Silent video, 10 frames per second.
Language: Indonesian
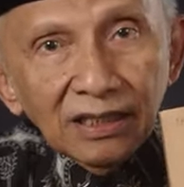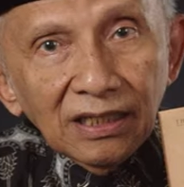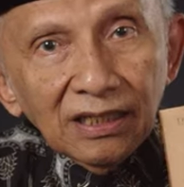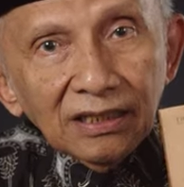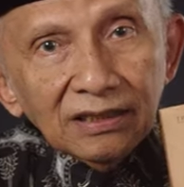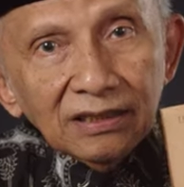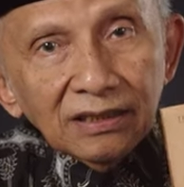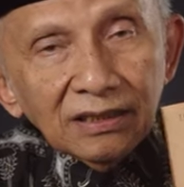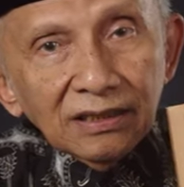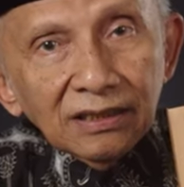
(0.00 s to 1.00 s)
Ya.
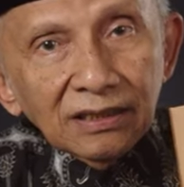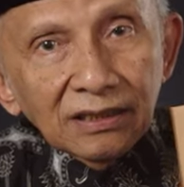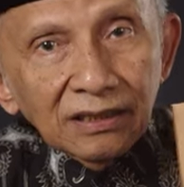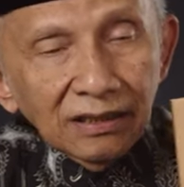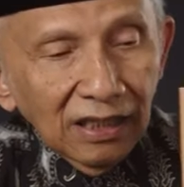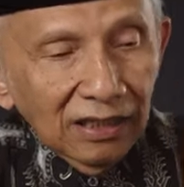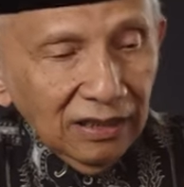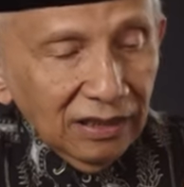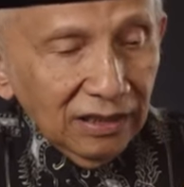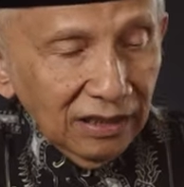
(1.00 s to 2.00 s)
Nah
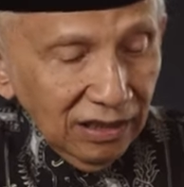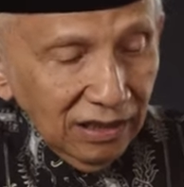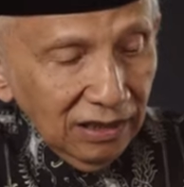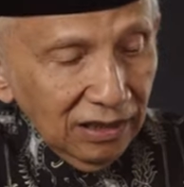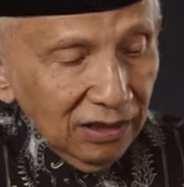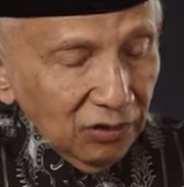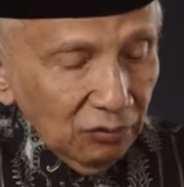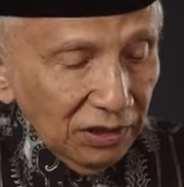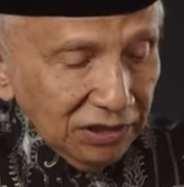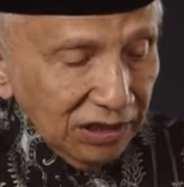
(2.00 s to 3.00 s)
ini dua